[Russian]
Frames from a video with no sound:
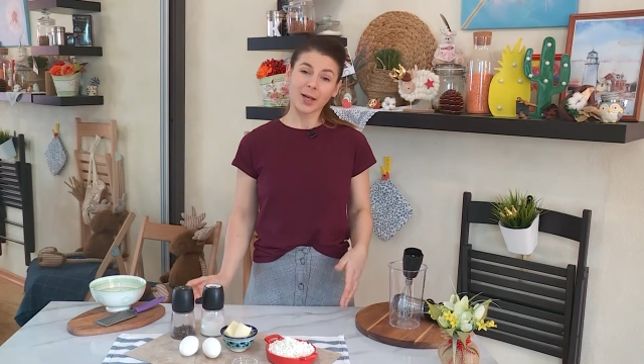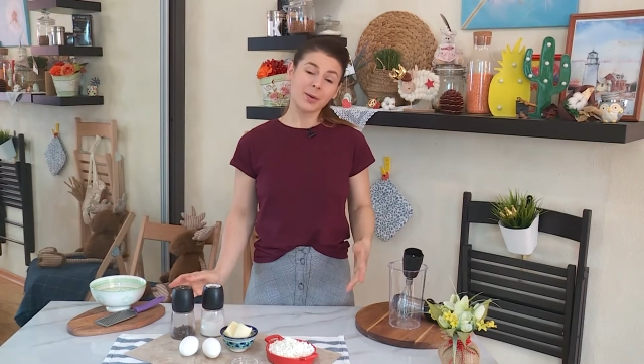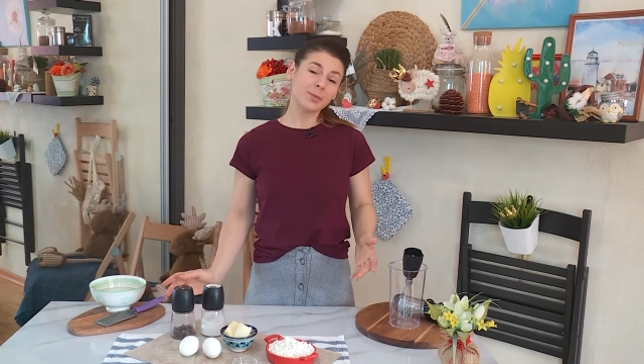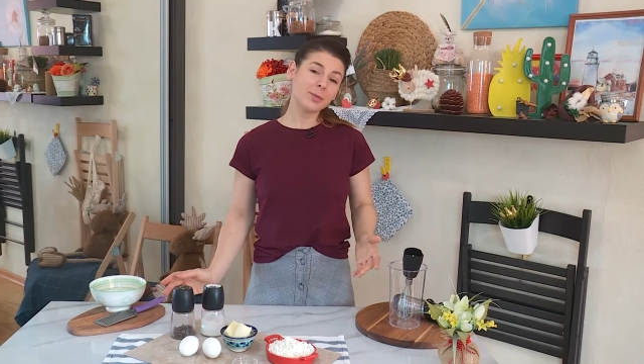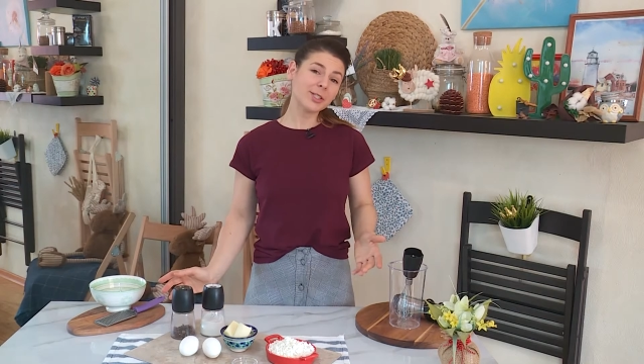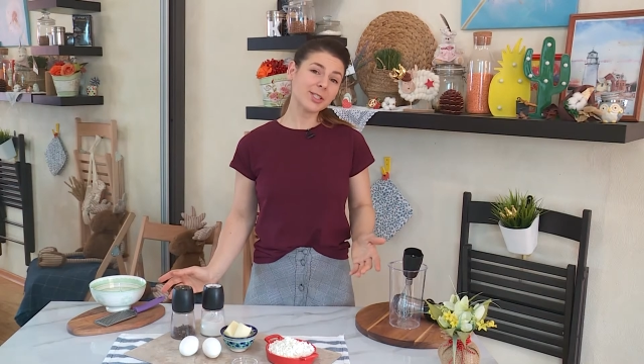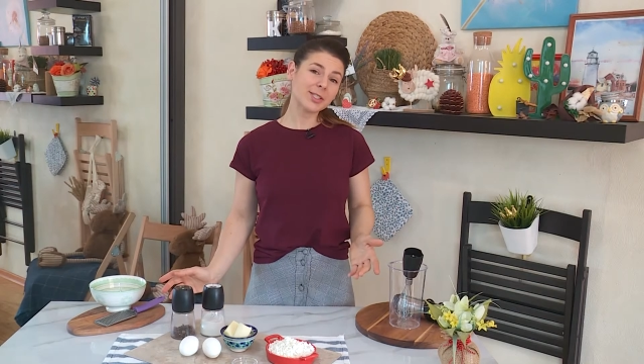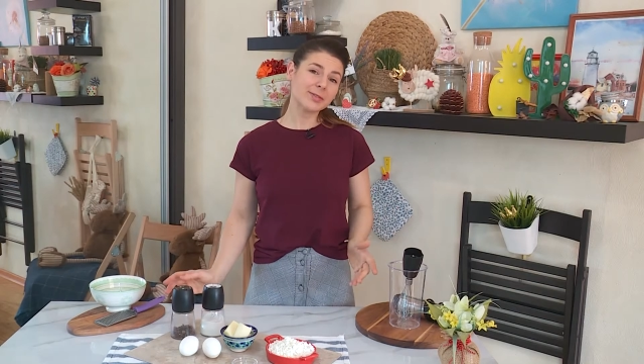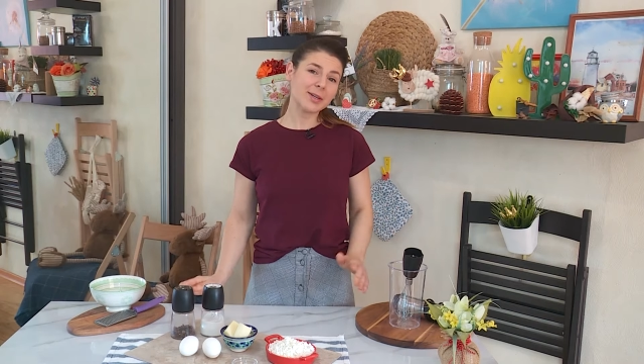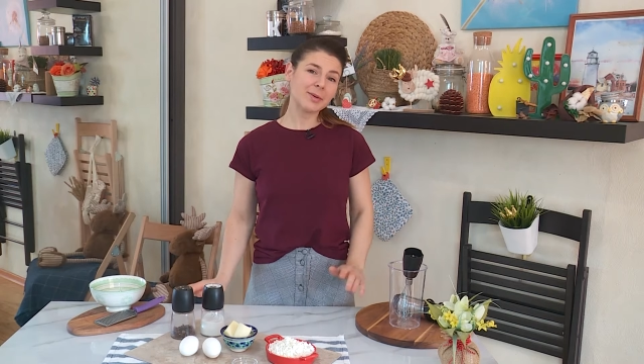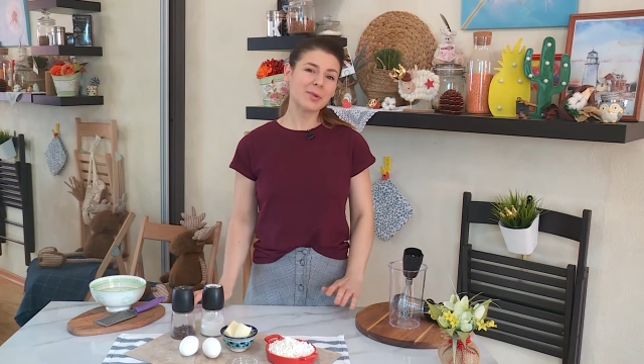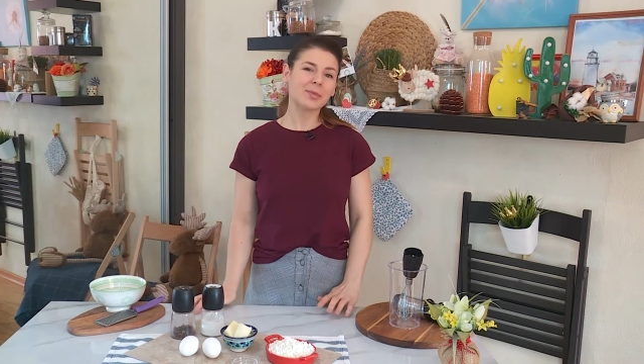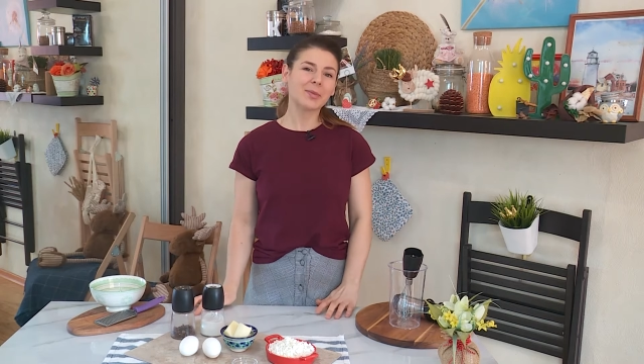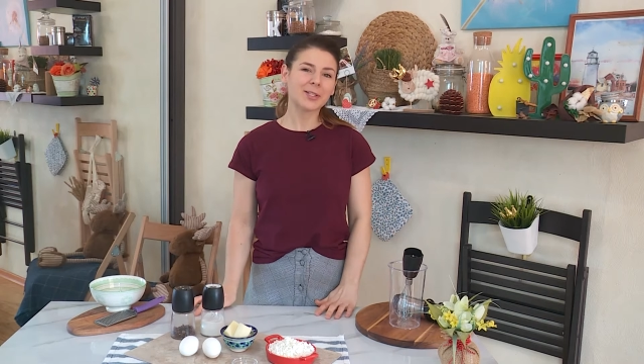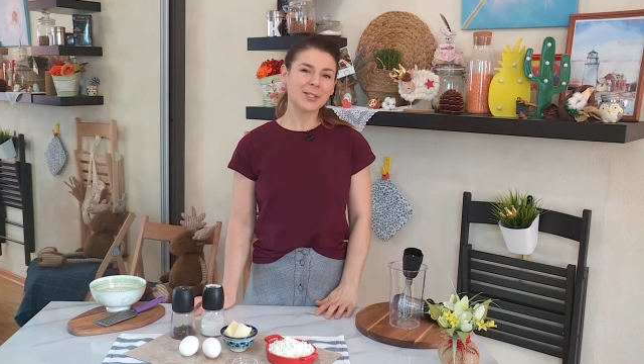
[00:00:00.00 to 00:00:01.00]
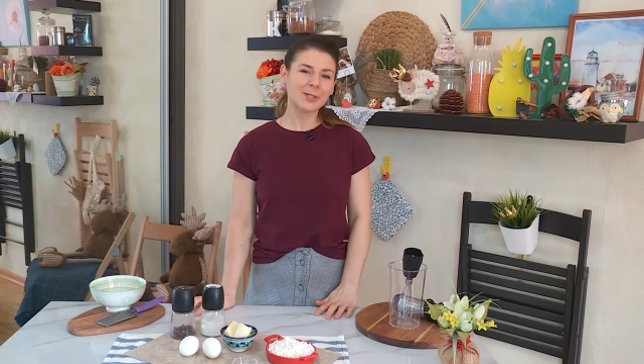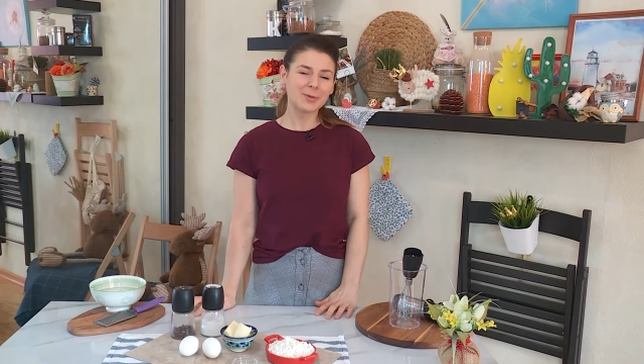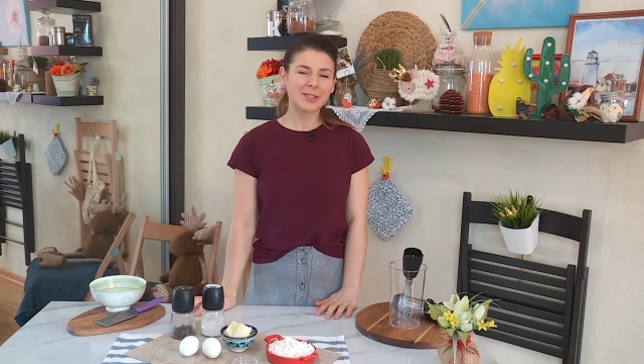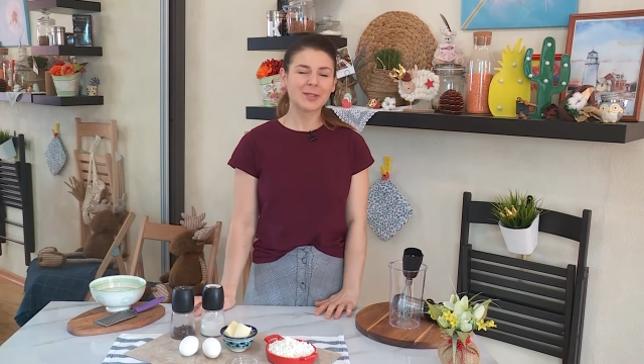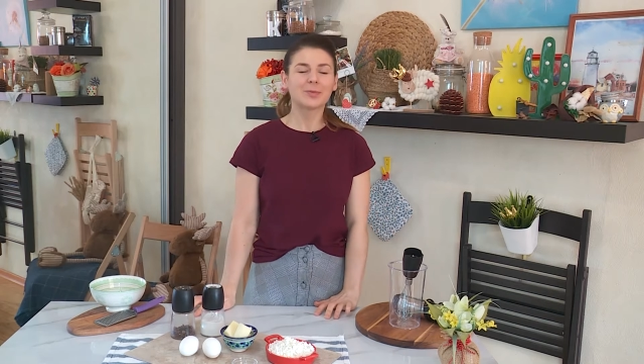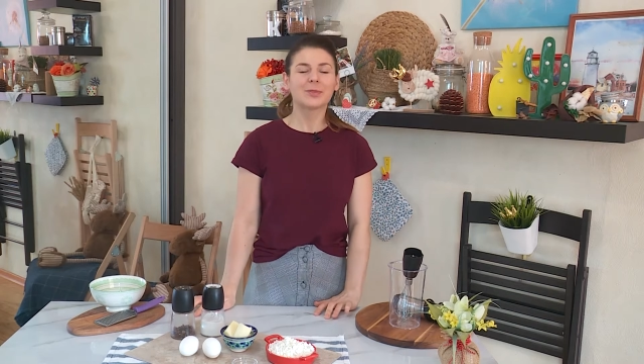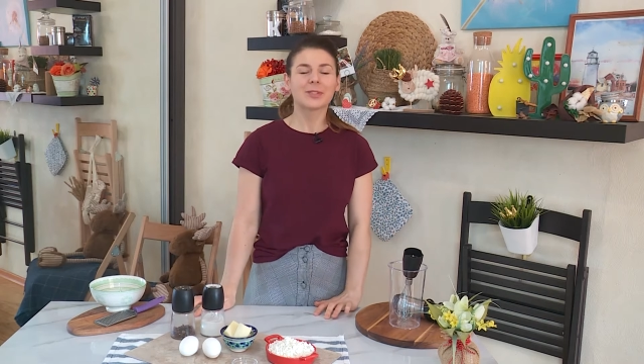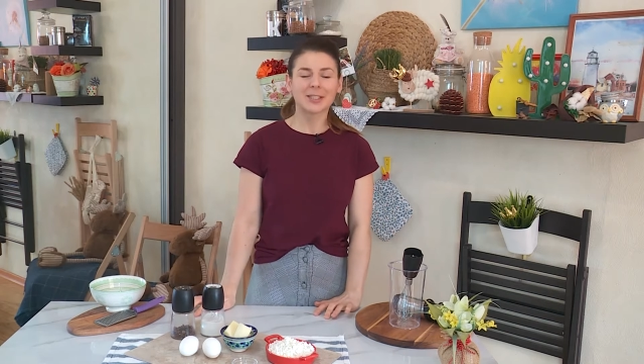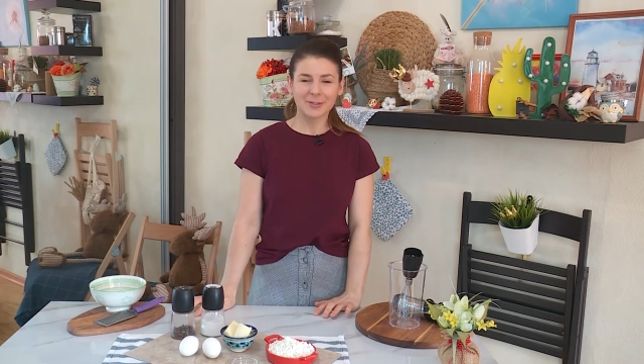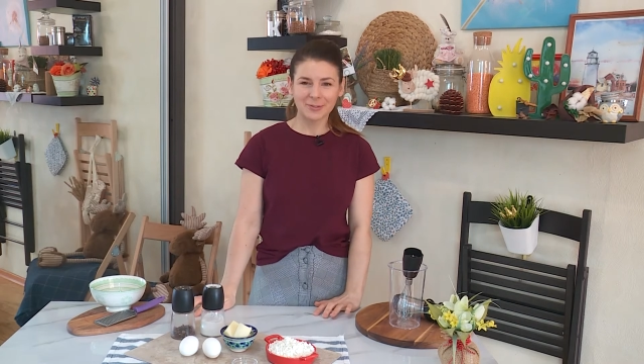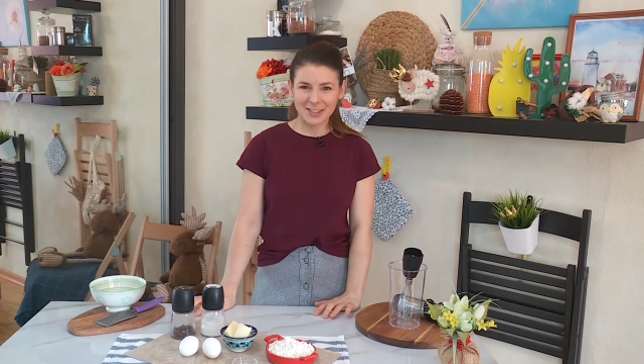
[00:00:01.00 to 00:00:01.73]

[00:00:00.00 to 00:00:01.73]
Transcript: Мы же с вами обойдемся без